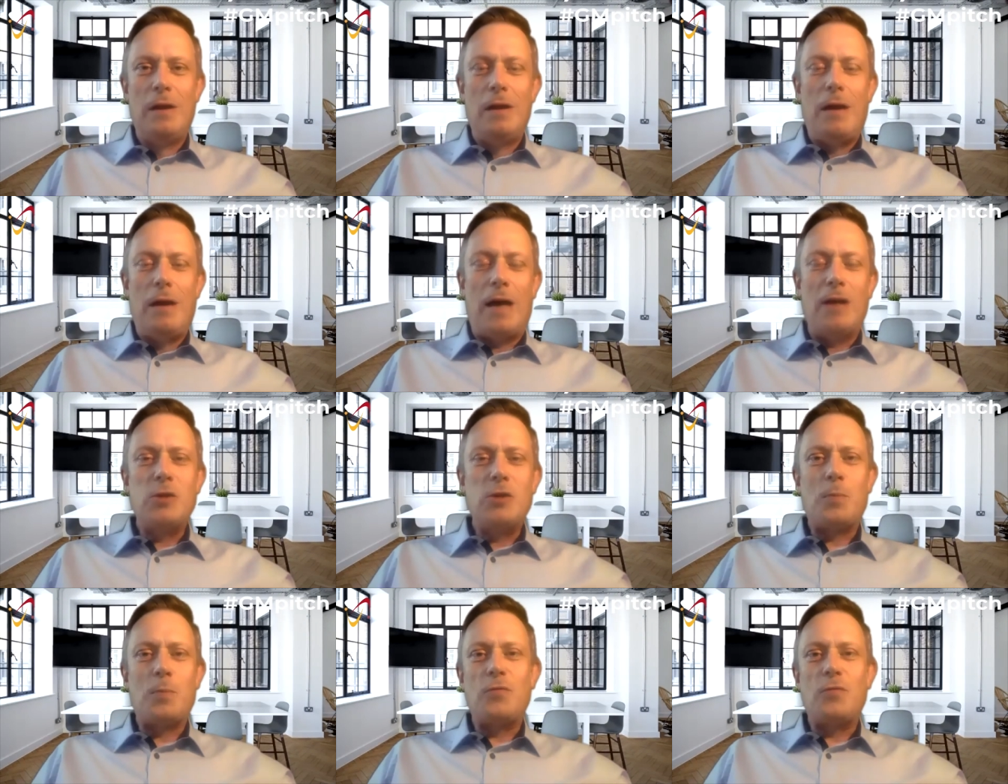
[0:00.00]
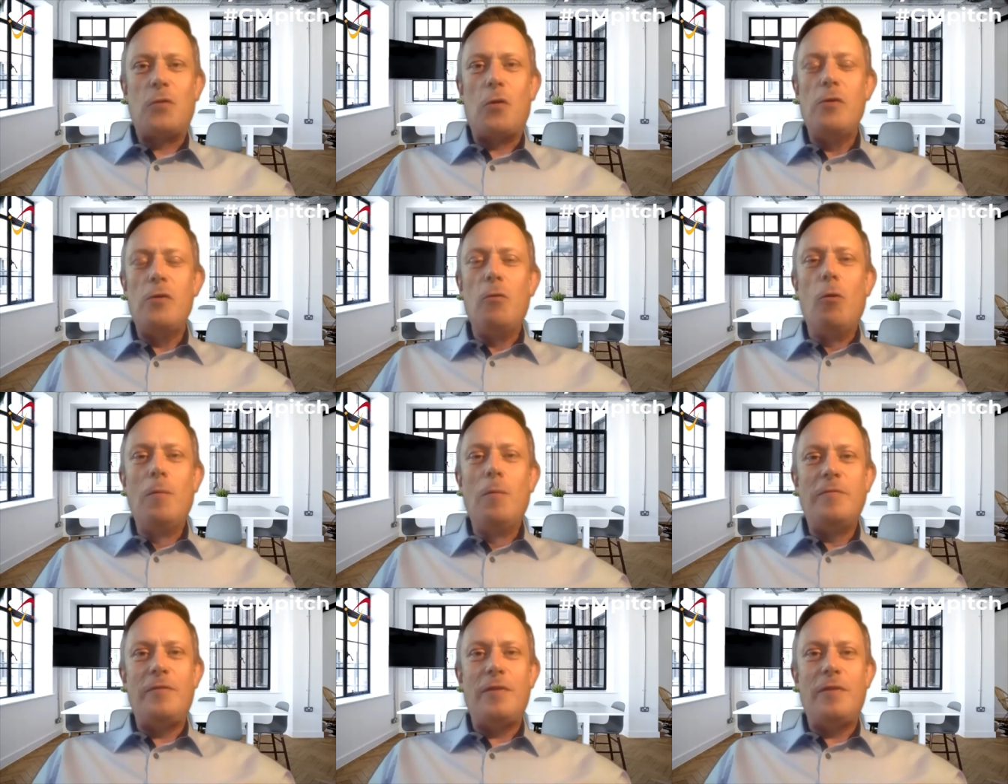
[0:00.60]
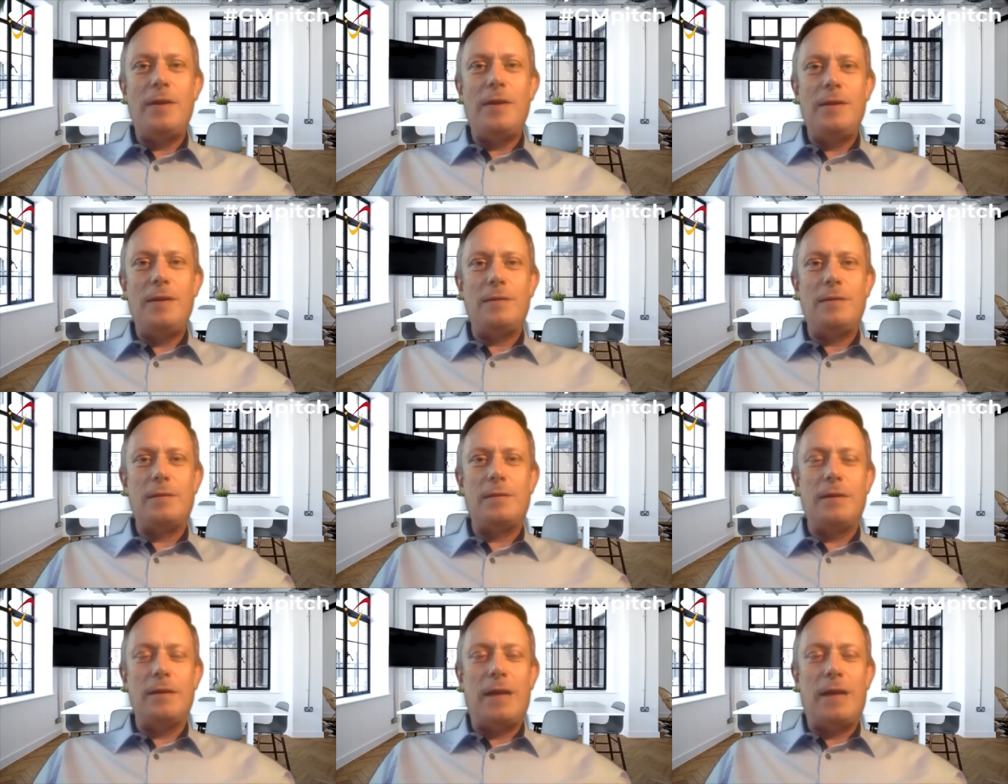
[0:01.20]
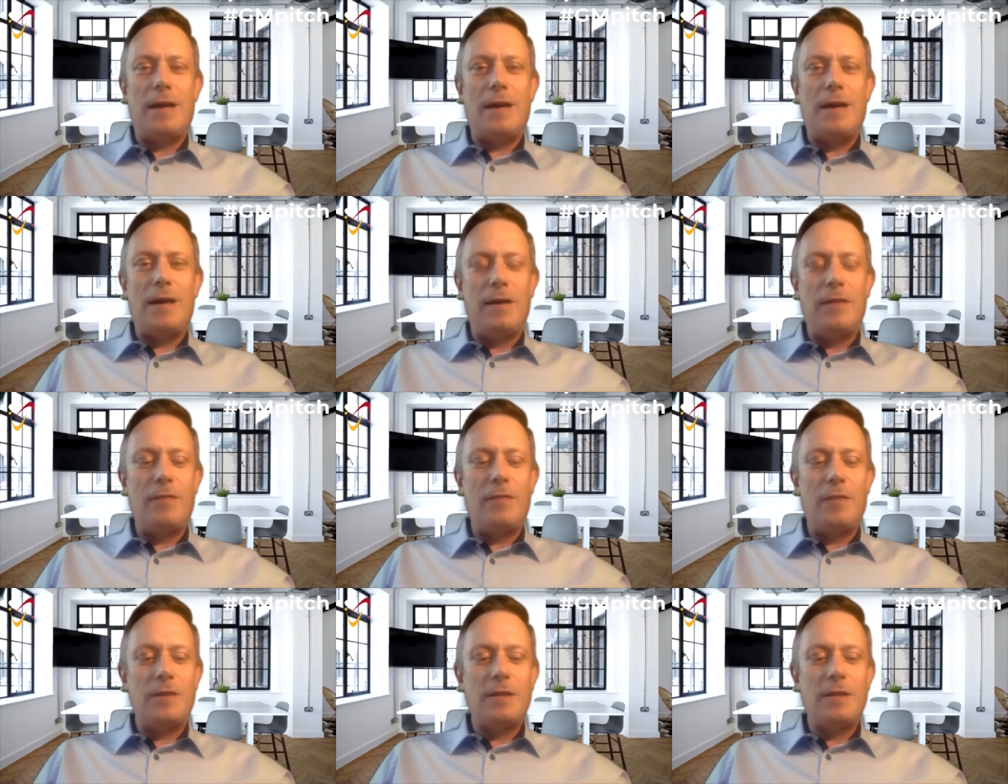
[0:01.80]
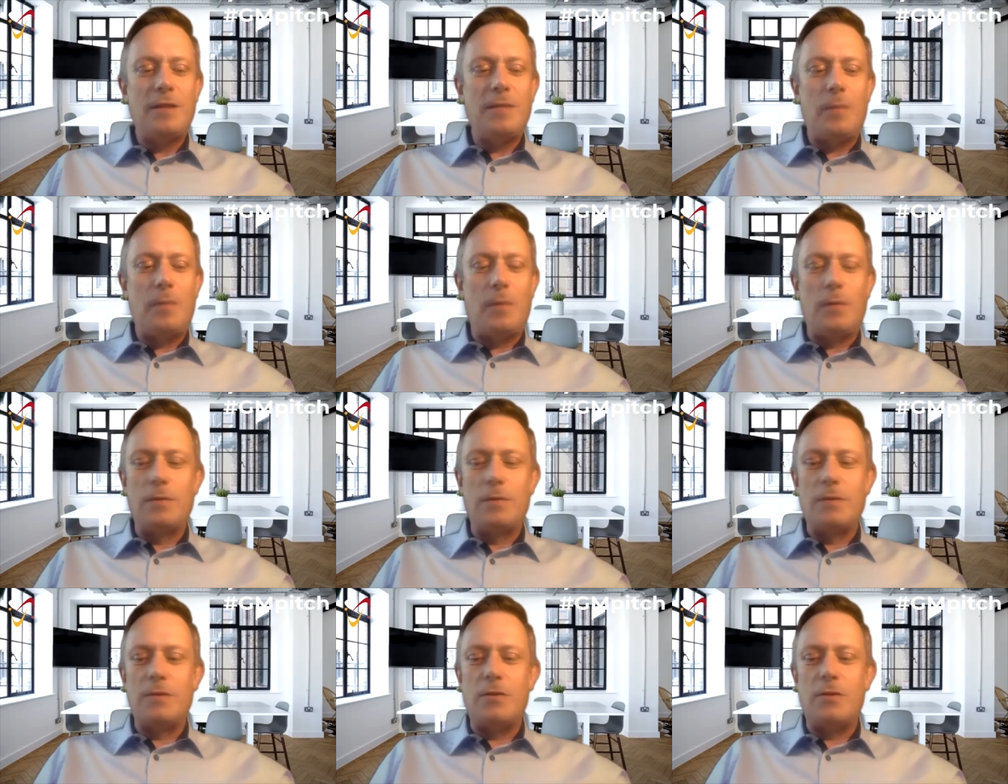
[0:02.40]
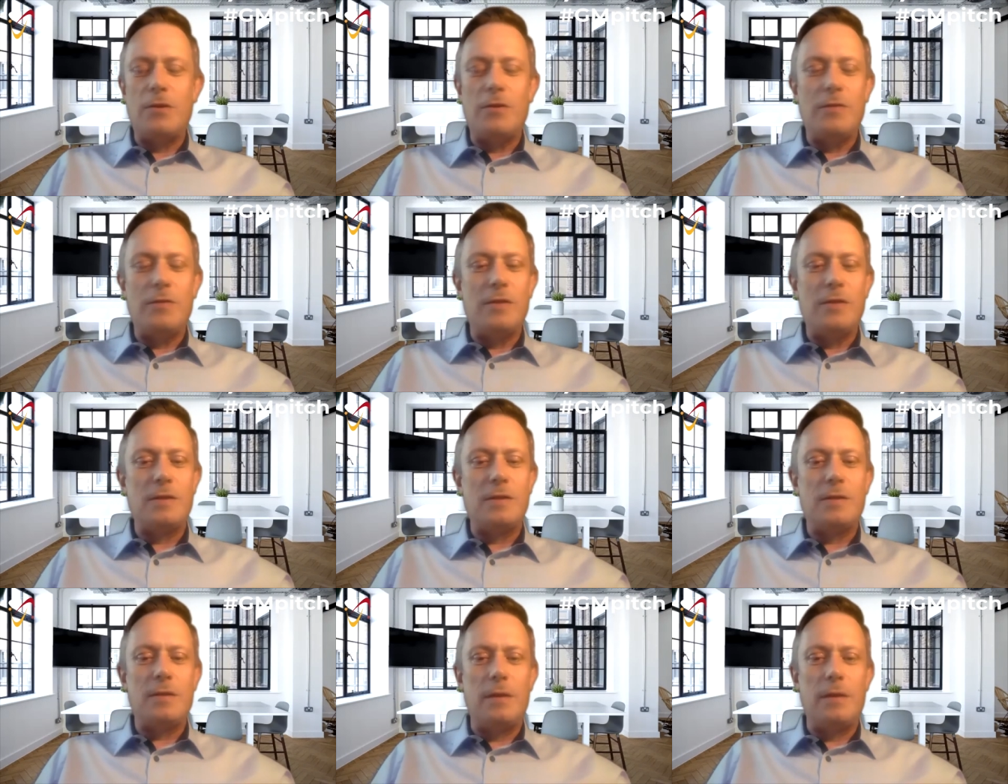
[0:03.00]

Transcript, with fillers: anspruchsvollen Umfeld, jahrelang Vertrieb und Service,